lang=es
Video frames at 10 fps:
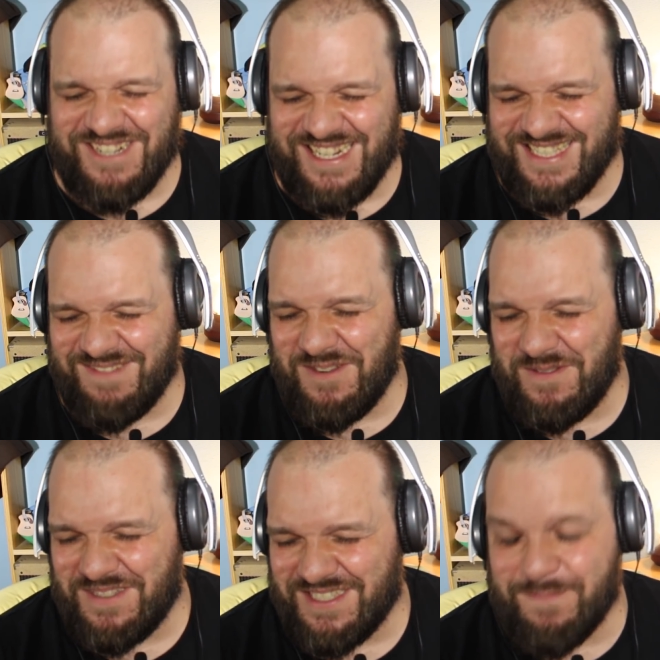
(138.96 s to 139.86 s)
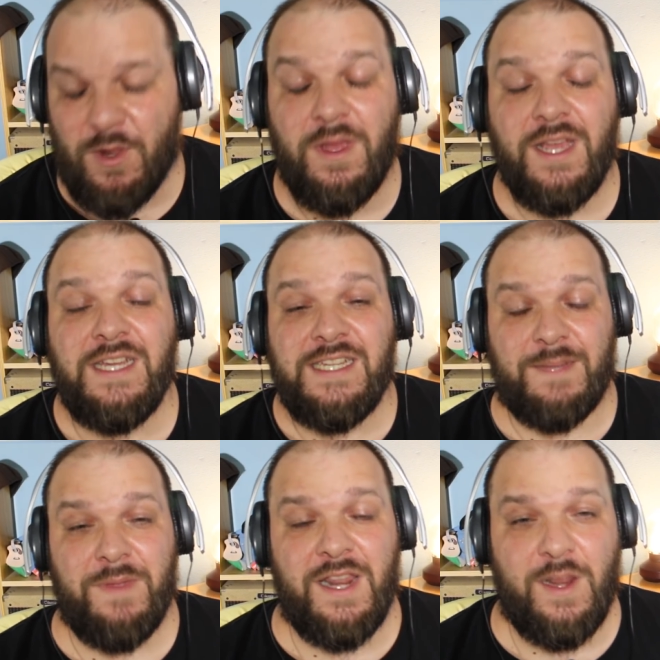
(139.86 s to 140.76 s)
Porque me,
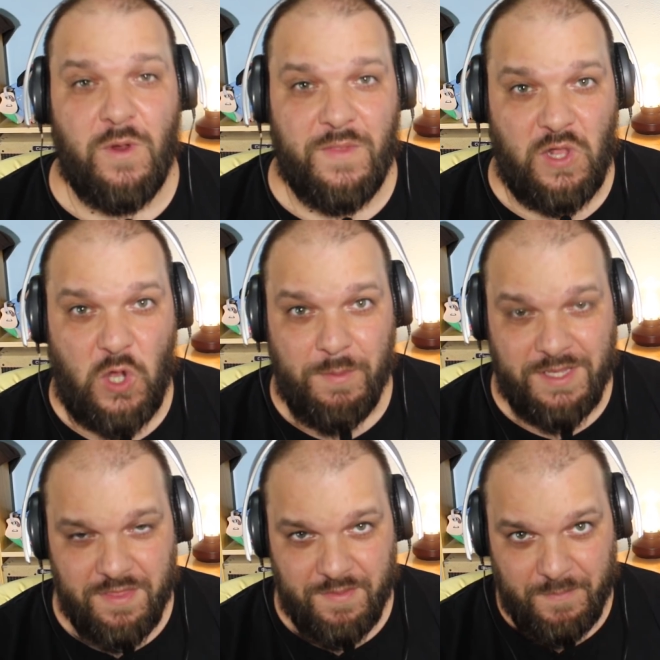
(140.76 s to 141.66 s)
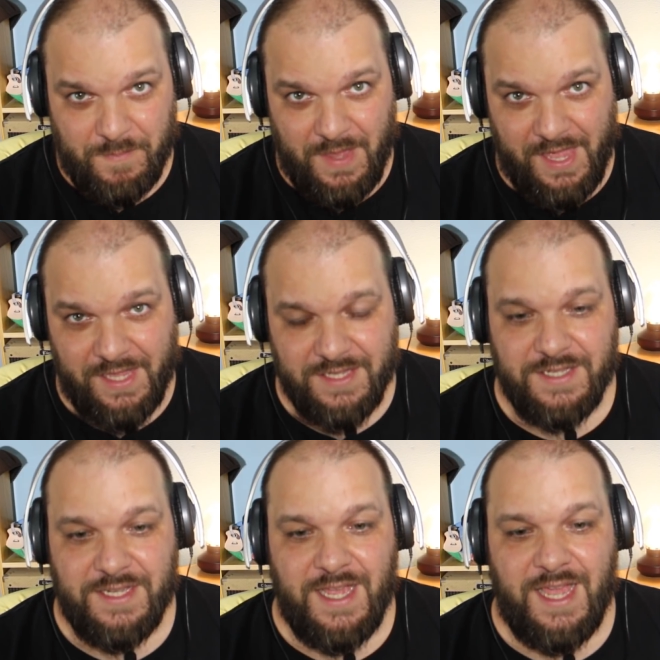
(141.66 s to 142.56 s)
siempre, recuerdo el COVID, ¿eh?
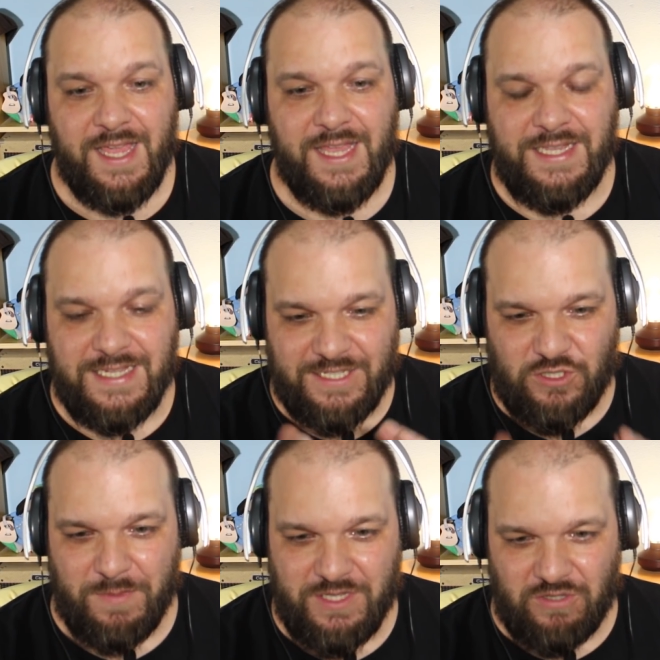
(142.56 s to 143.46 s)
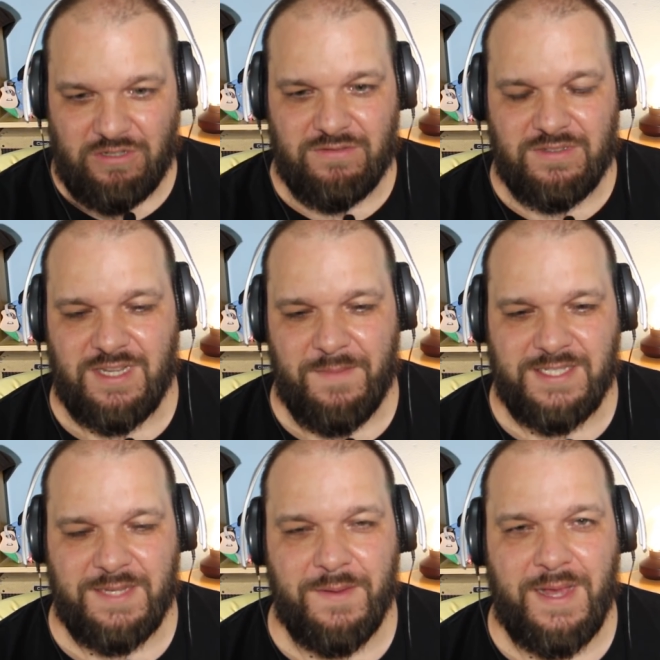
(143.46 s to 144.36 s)
Y este instrumento se
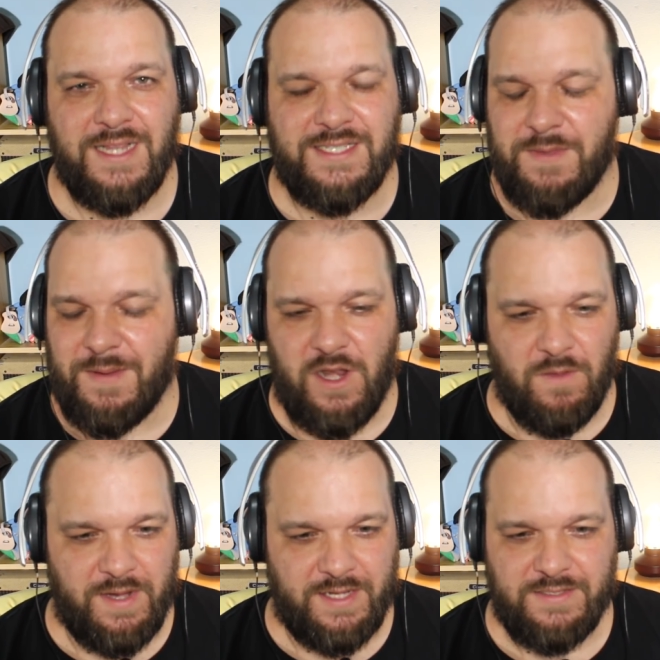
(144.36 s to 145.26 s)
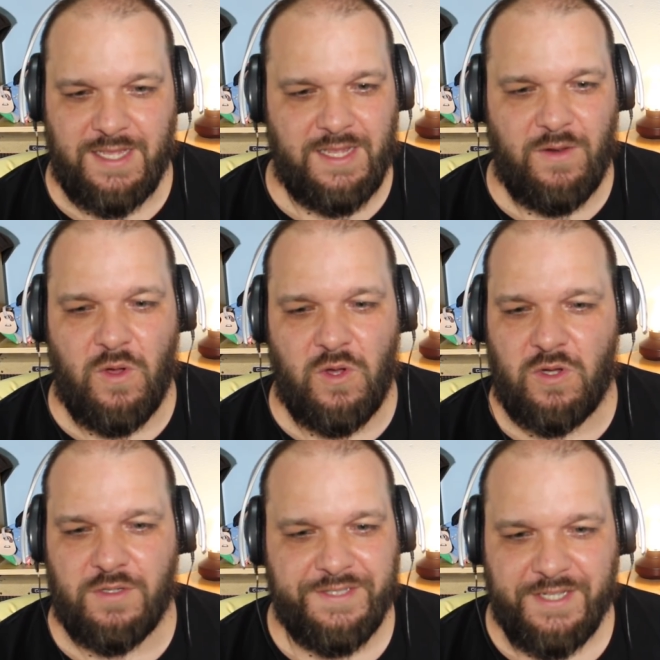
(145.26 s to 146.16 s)
me, va, se me va el nombre. Eh,
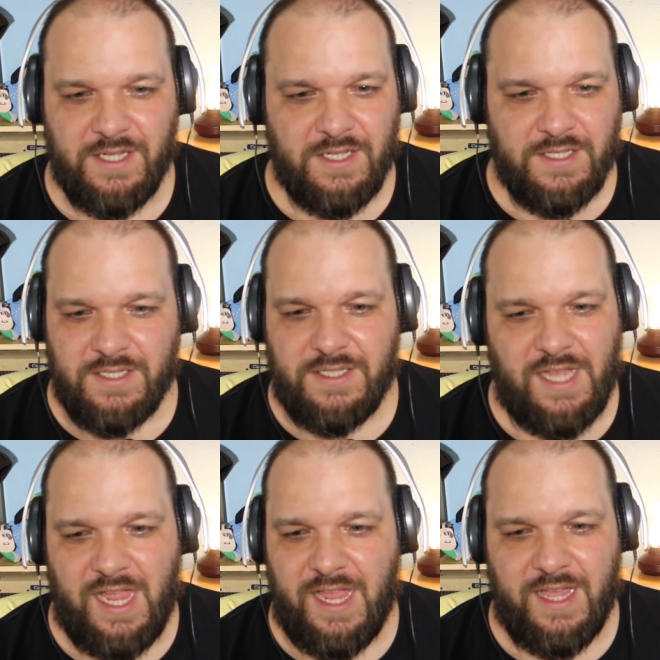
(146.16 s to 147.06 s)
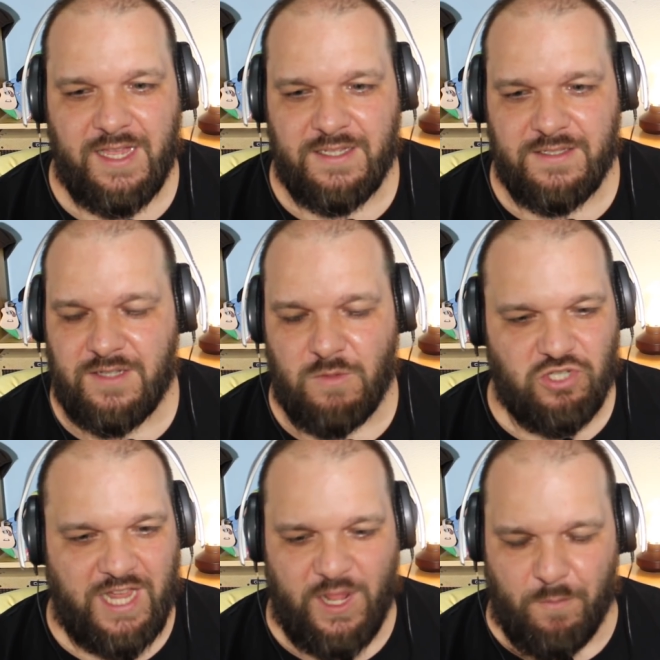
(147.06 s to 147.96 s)
luego lo
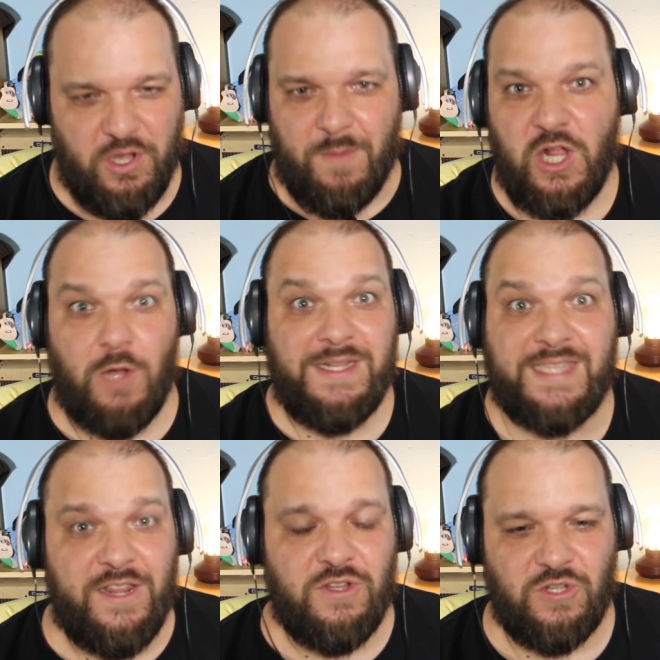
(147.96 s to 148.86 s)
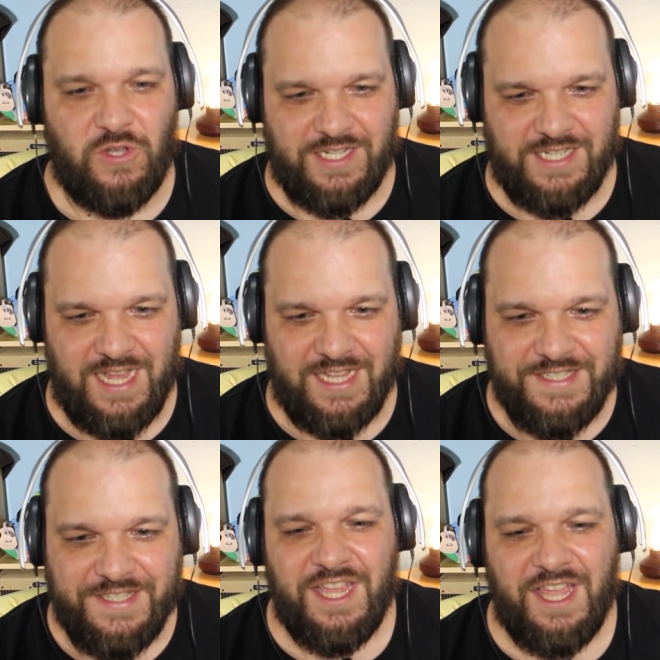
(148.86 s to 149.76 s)
buscaré o ponérmelo en comentarios o lo que
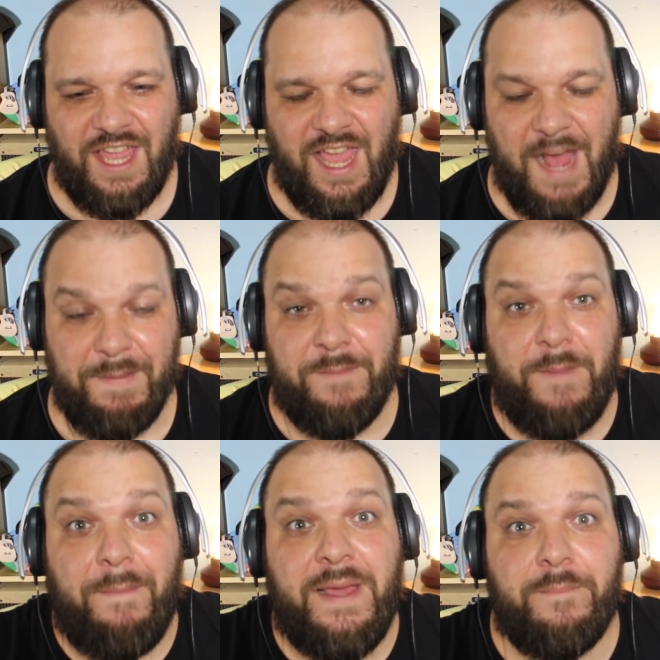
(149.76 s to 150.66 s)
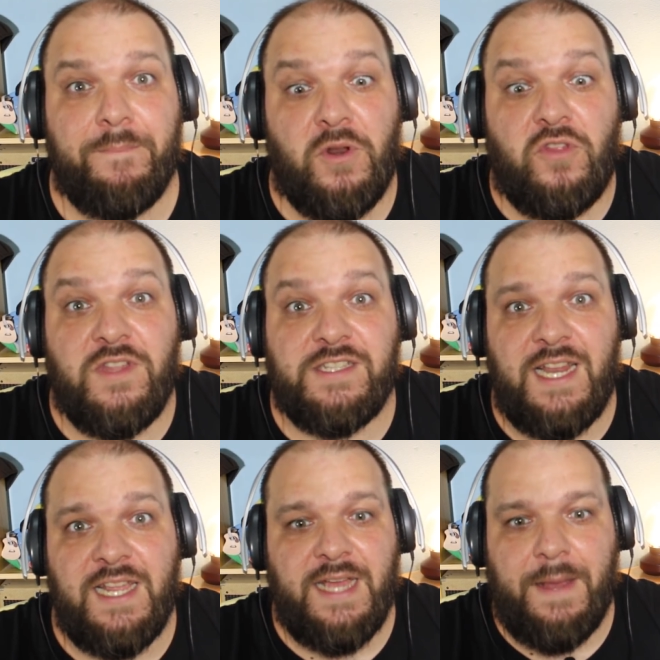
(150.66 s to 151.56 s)
sea. a ver, a ver por dónde
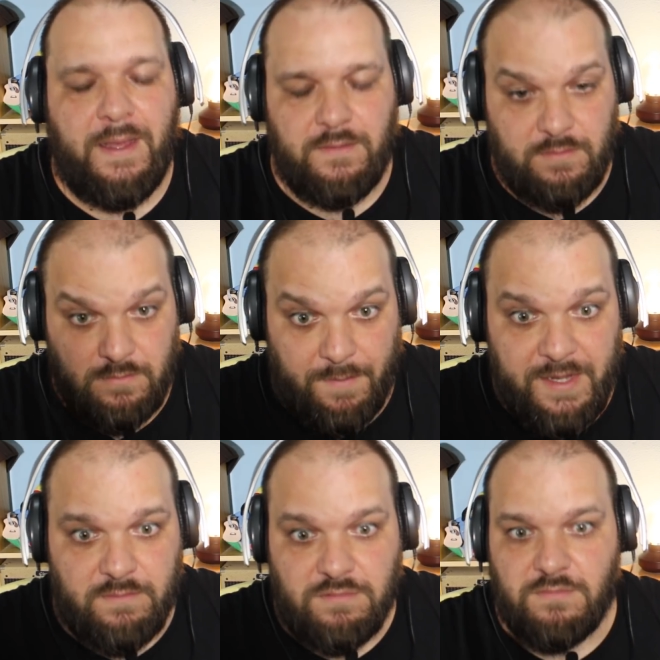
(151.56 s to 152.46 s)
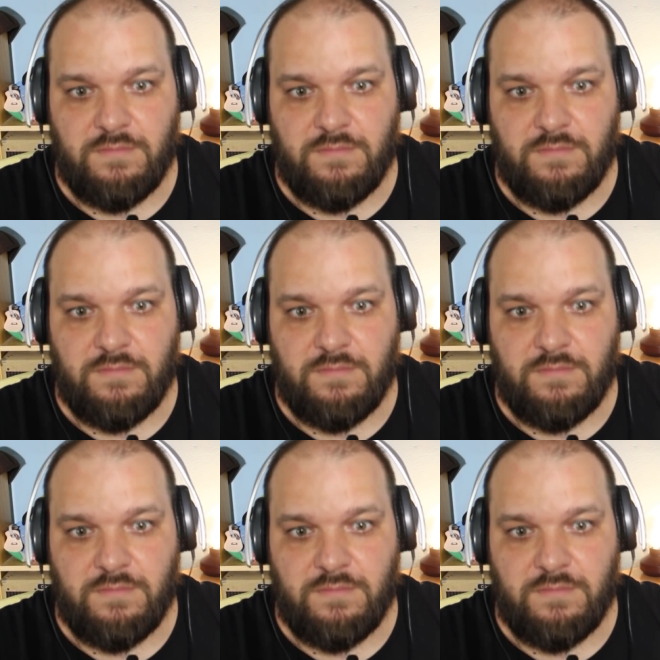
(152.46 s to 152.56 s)
sale. a ver.